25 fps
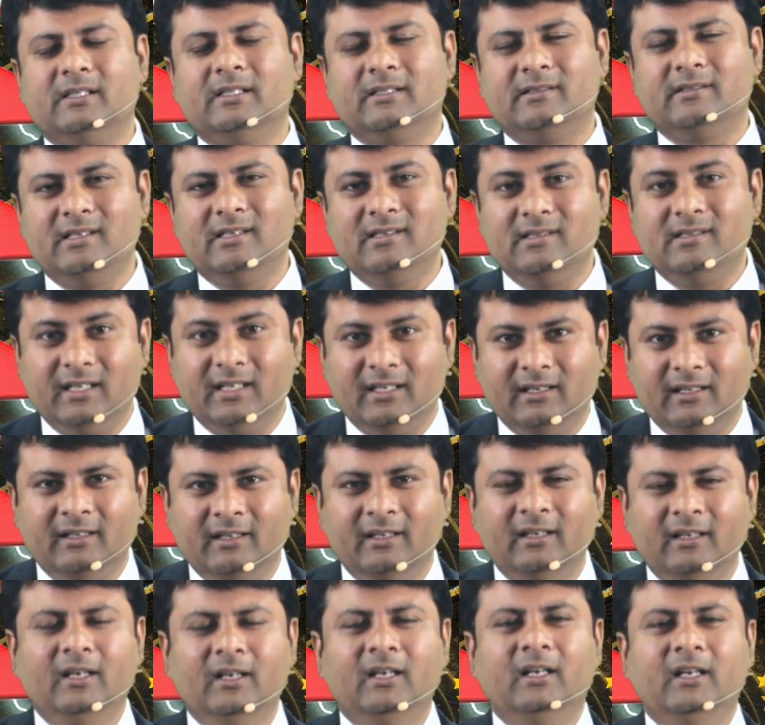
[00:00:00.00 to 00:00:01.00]
सक्सेस नहीं हैं
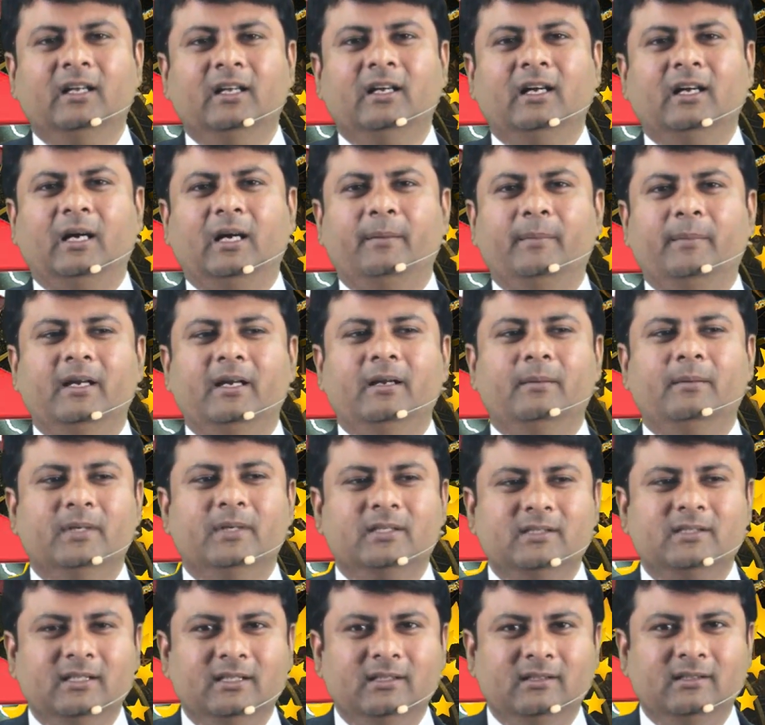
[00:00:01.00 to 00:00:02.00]
हमारा
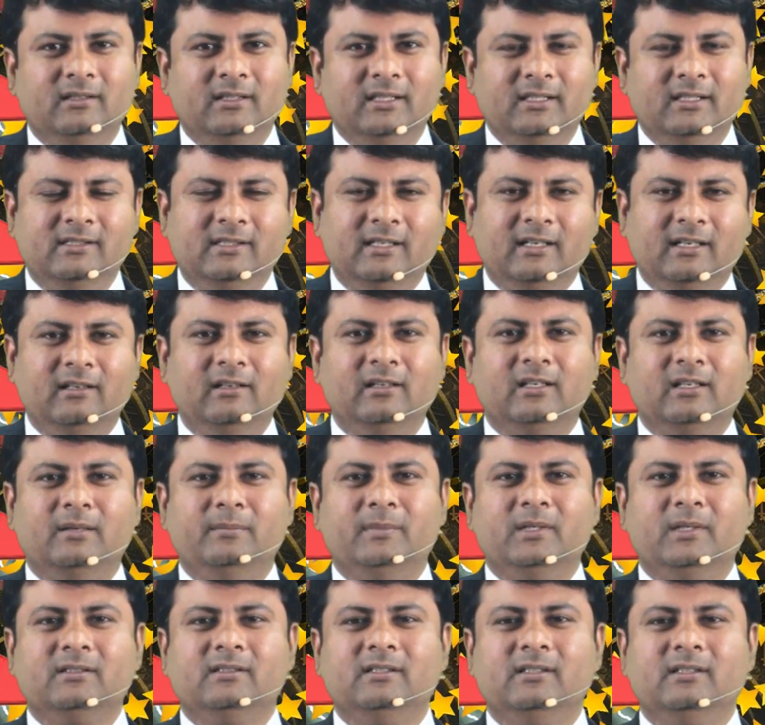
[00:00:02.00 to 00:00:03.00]
मकसद इस चैनल का
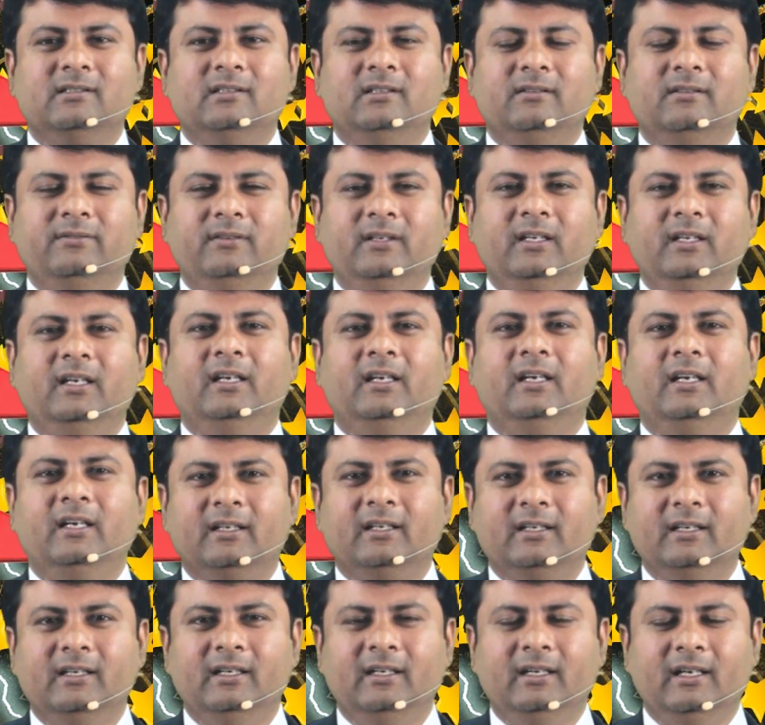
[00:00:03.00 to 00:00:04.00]
मकसद सिर्फ ये है
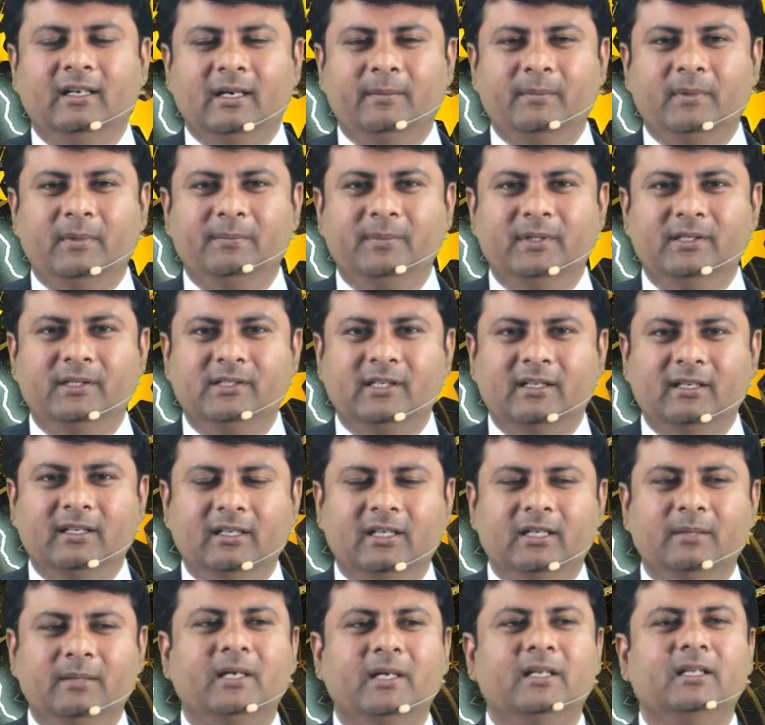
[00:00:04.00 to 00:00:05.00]
कि हम अपने चैनल
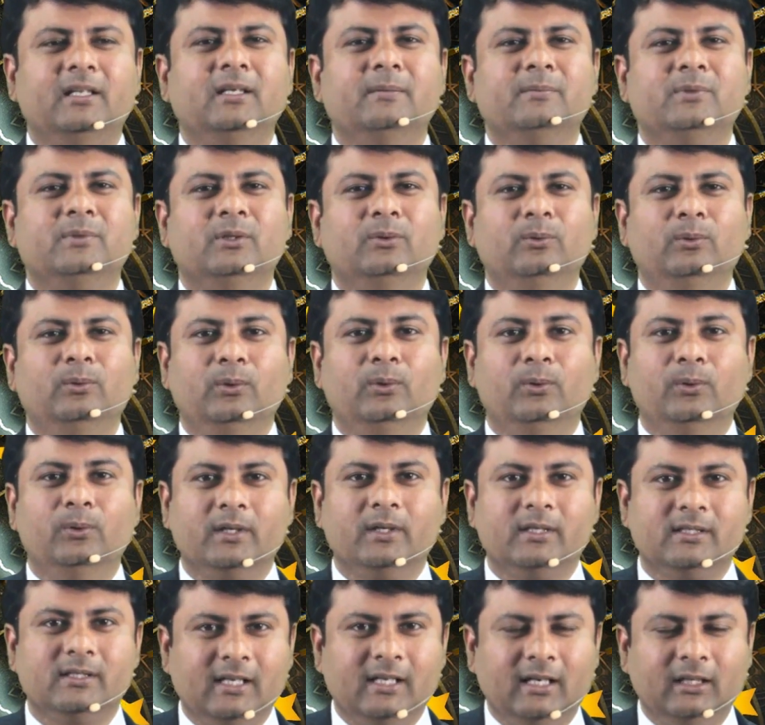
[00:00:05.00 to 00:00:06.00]
के माध्यम से उन लोगों
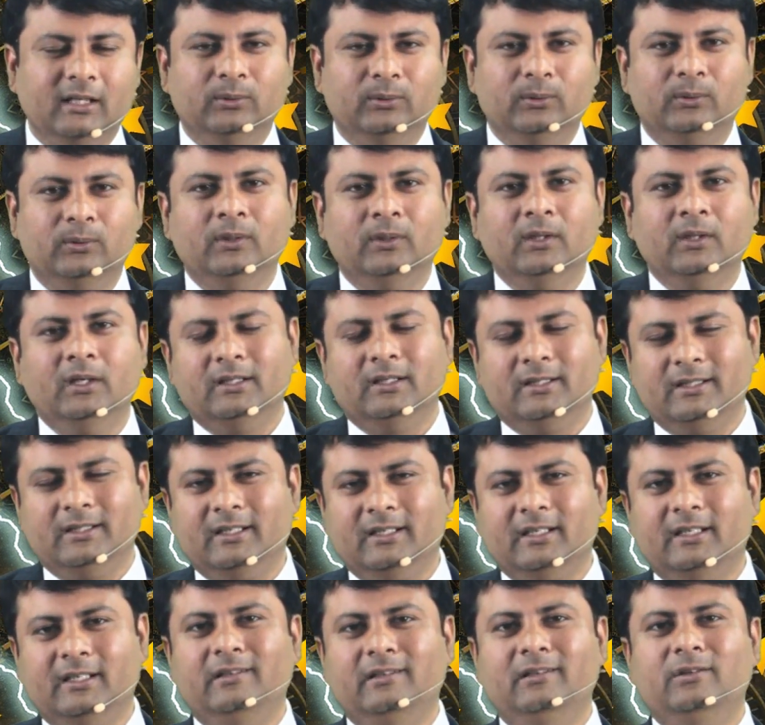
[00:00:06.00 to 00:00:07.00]
के साथ हों
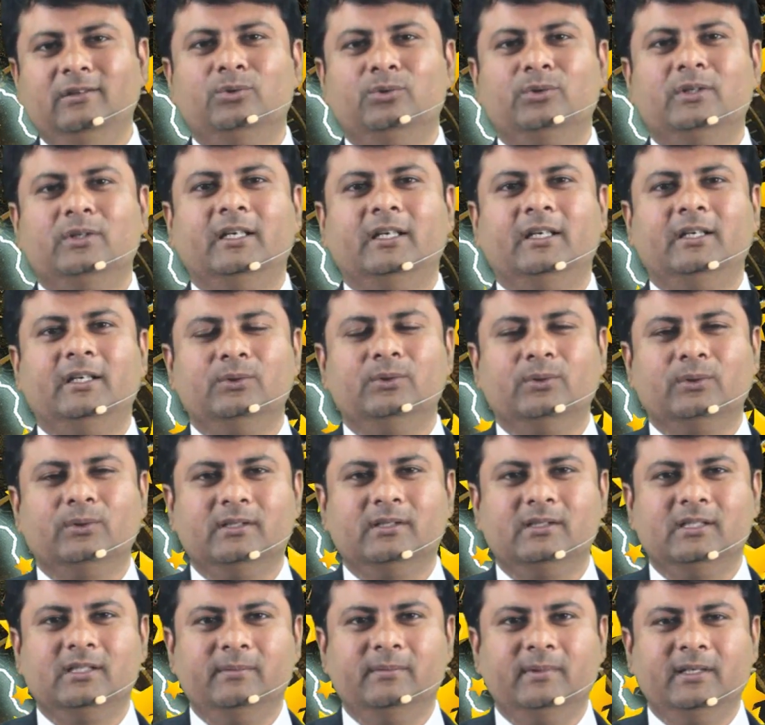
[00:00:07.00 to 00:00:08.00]
जिनका दिल टूटा है जो
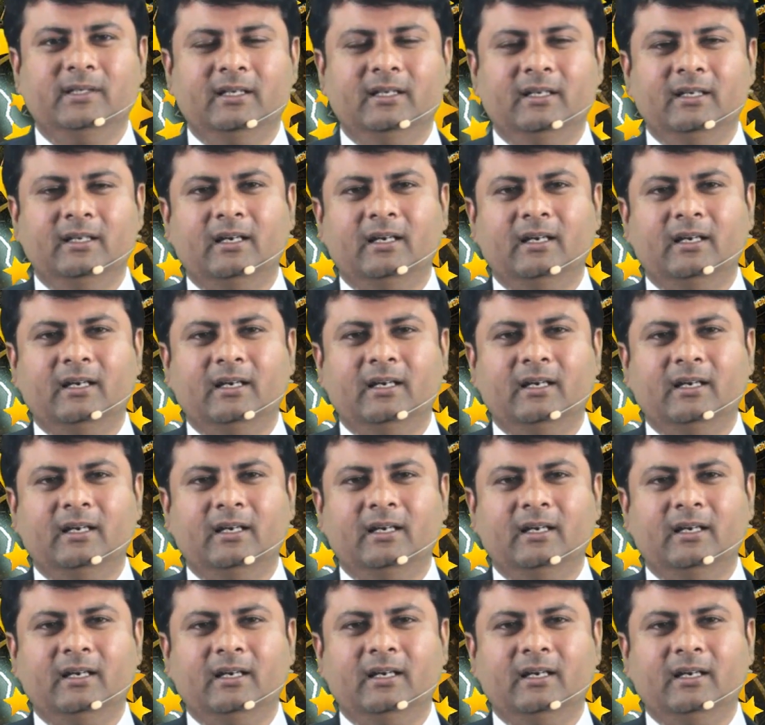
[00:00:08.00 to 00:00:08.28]
किसी भी